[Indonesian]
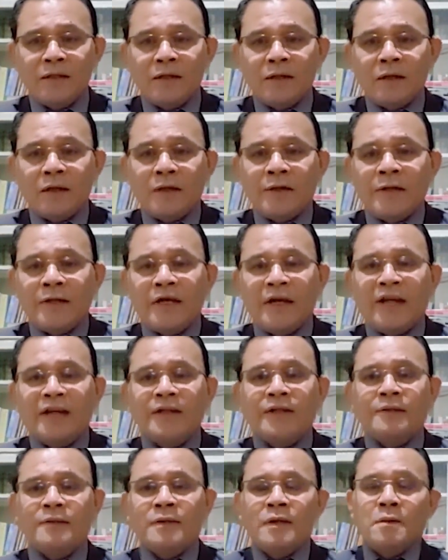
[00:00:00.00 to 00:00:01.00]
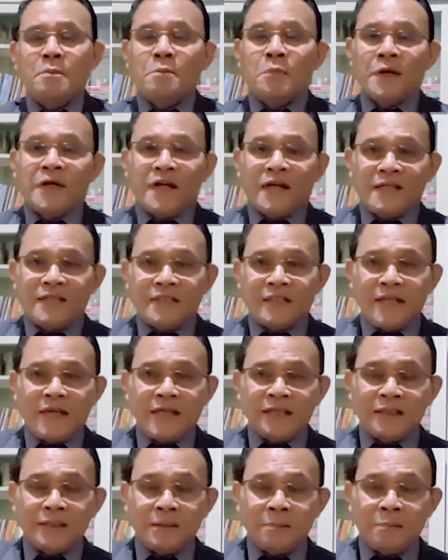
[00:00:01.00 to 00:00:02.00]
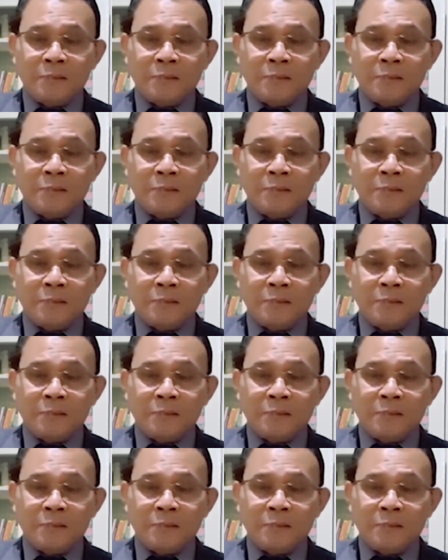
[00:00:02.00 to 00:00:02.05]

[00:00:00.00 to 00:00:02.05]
dan menasehati